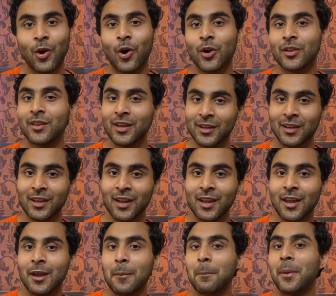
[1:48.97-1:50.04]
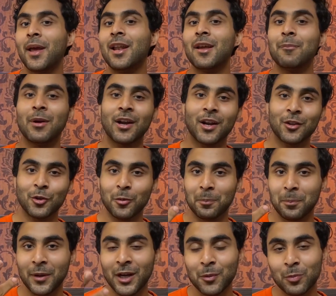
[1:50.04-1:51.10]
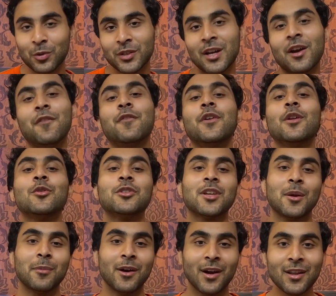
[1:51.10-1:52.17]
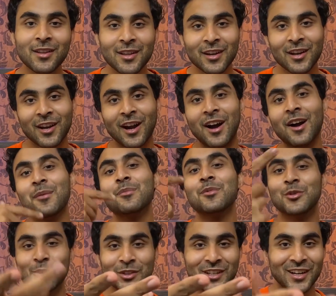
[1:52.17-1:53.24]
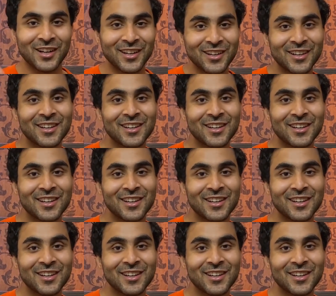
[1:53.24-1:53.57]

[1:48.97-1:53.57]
और देखिए पहले मैं करता हूँ पेट पूजा फिर उसके बाद काम दूजा